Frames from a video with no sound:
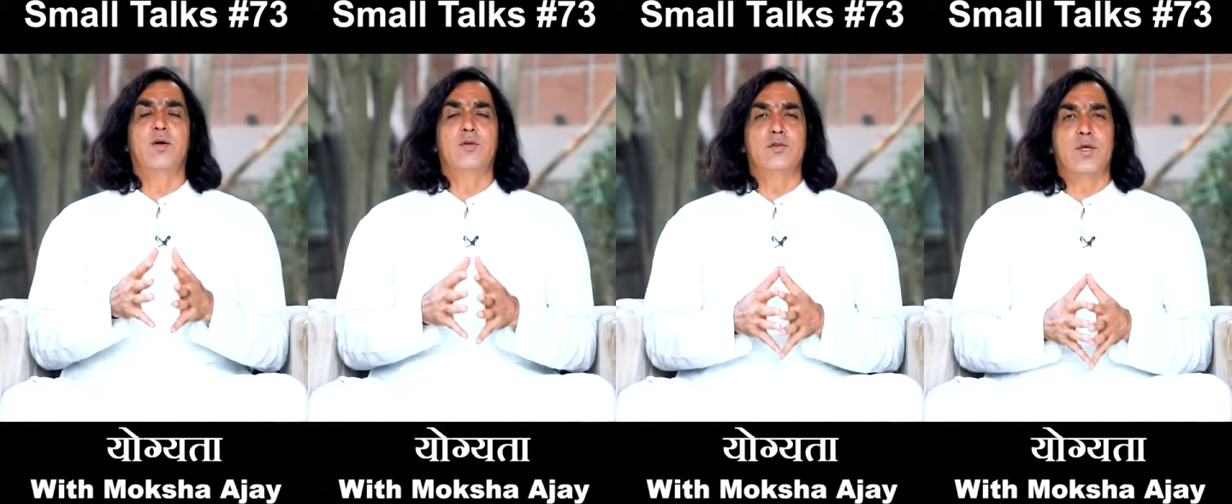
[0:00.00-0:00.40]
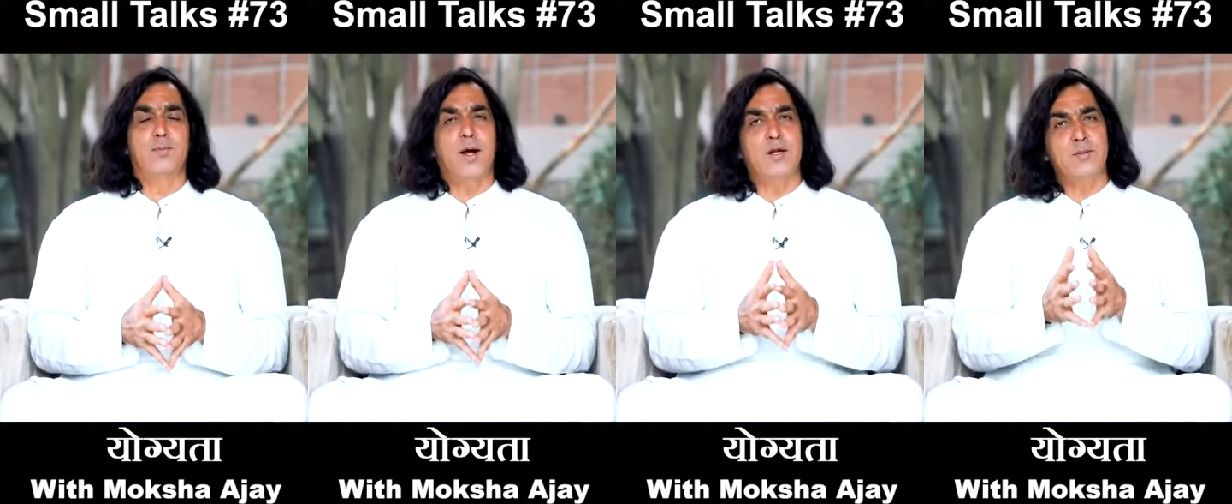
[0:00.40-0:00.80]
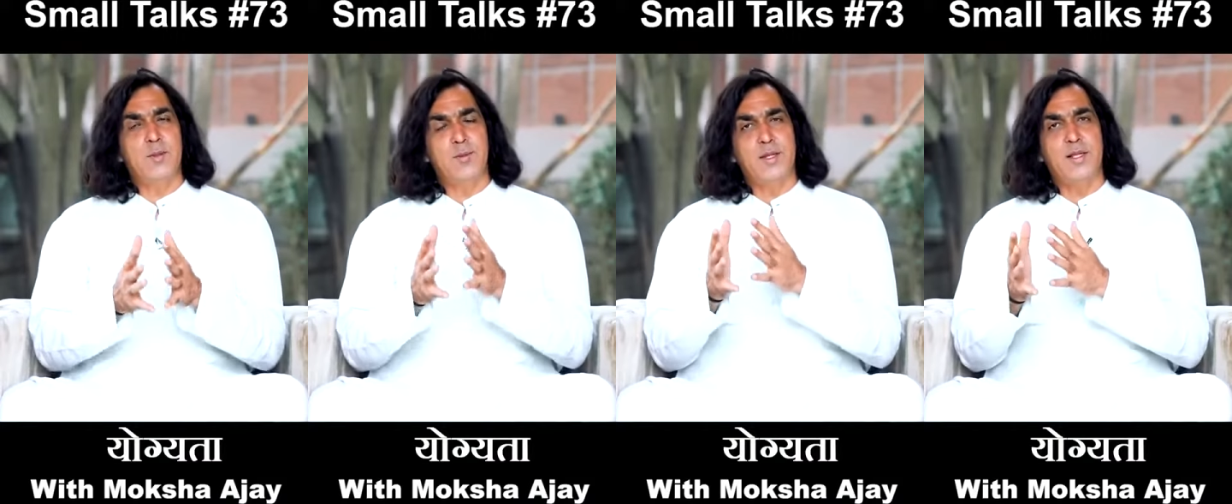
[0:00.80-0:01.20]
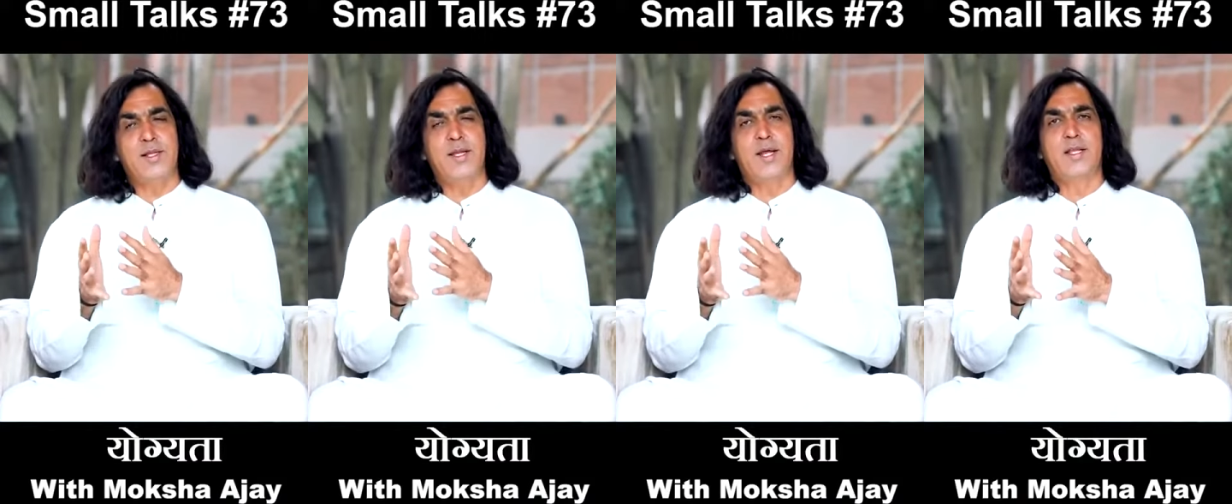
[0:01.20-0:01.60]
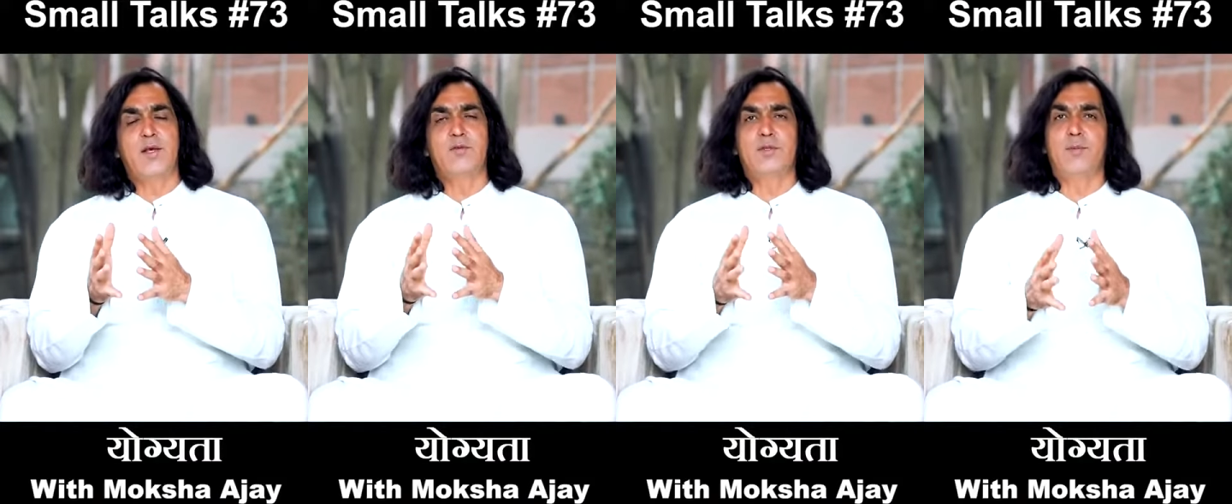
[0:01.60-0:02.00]
उसके पार्ट्स भी बदलते रहते हैं
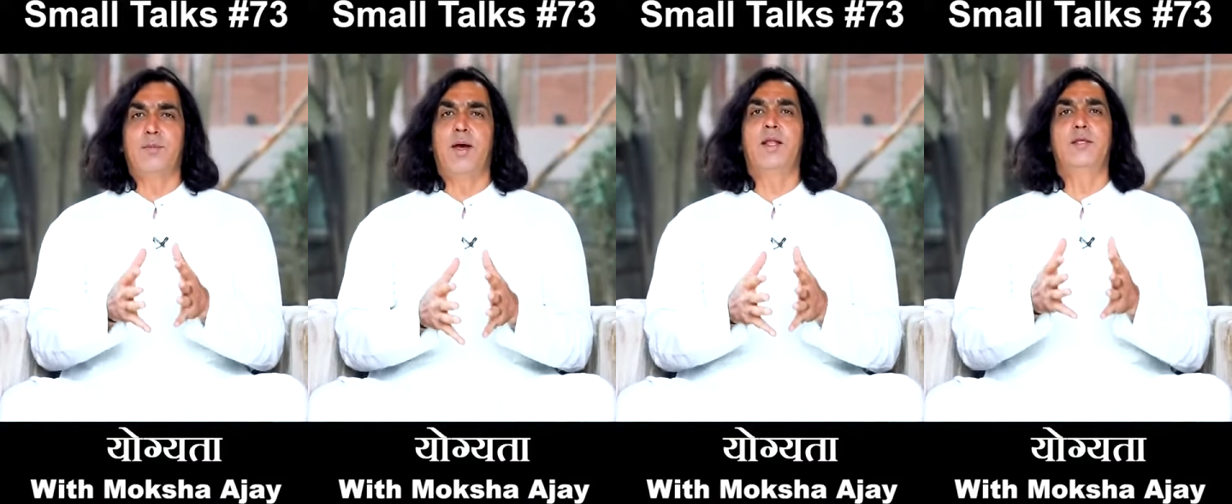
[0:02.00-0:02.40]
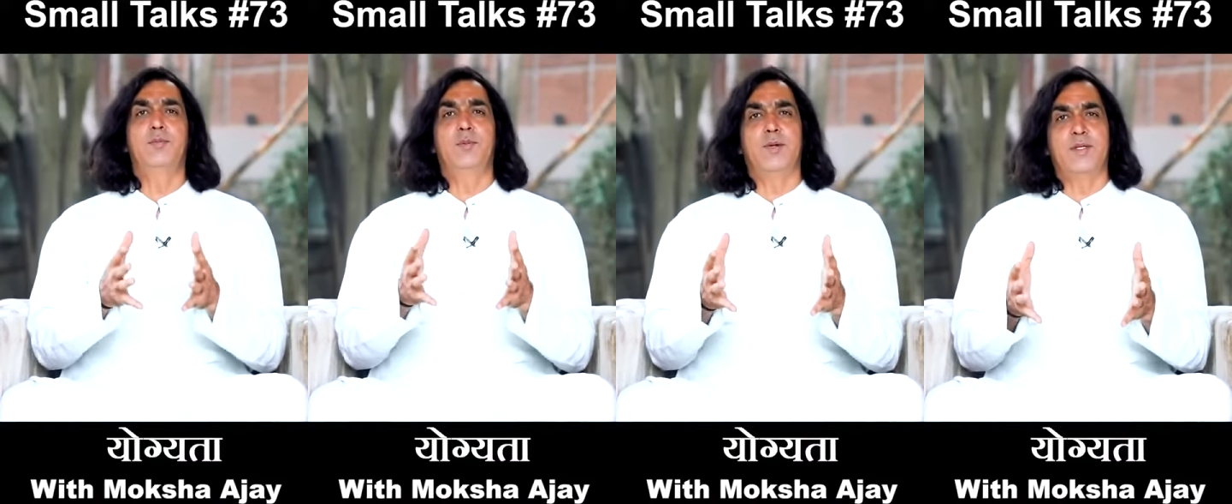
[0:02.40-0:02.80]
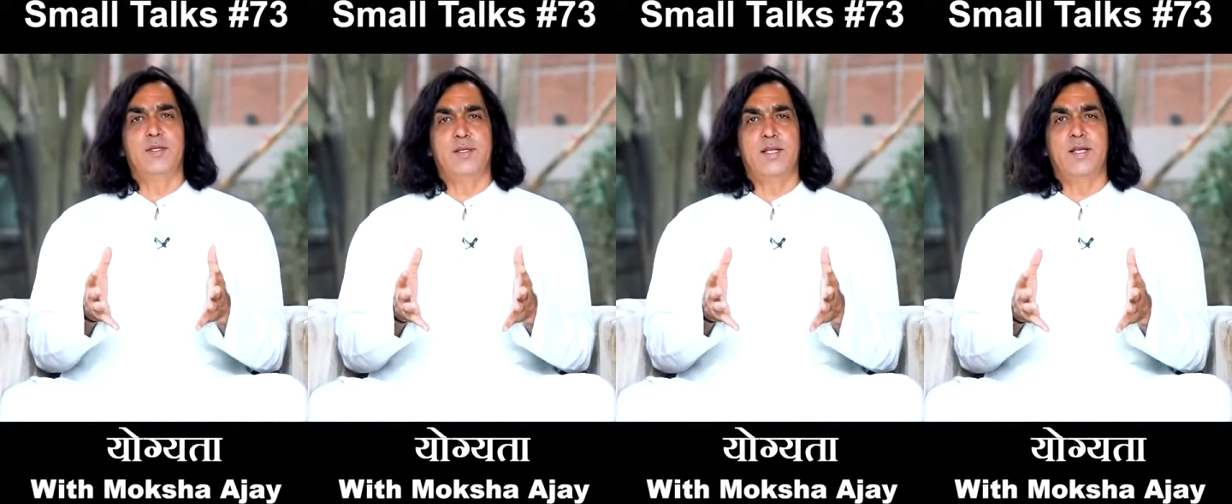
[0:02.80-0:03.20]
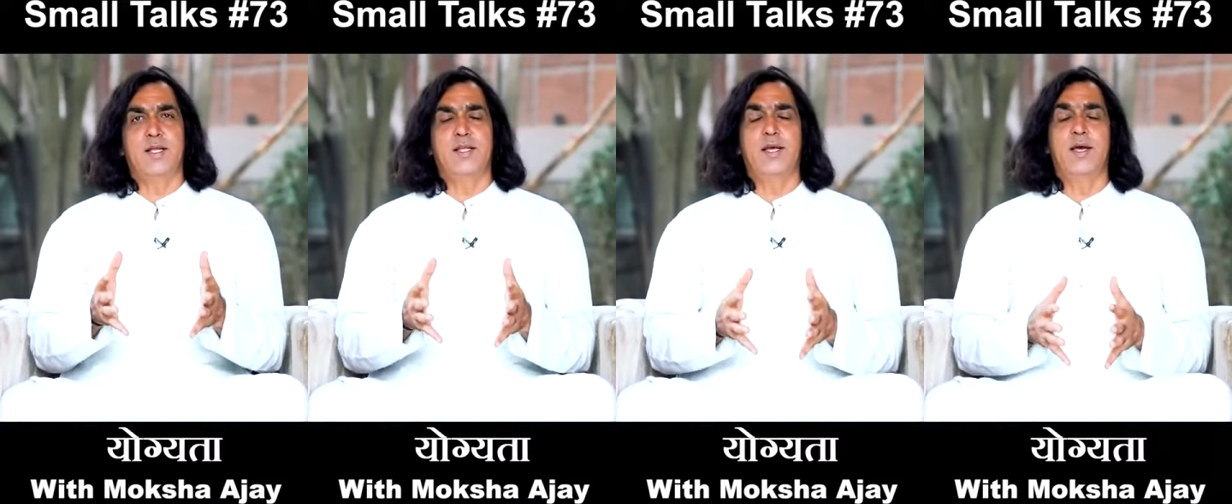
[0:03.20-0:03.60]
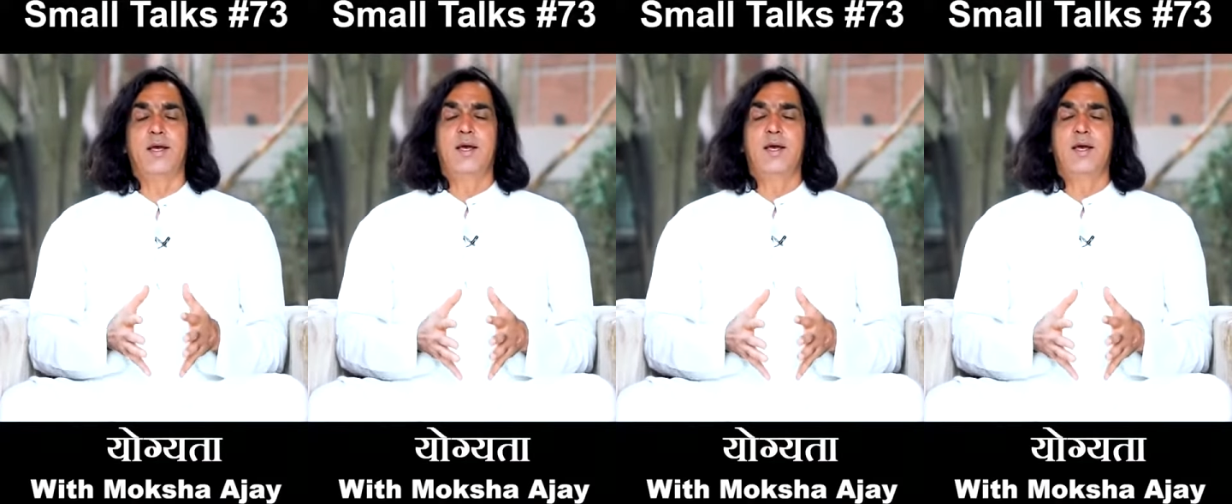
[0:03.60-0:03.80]
उसकी माइलेज भी बढ़ती चली जाती है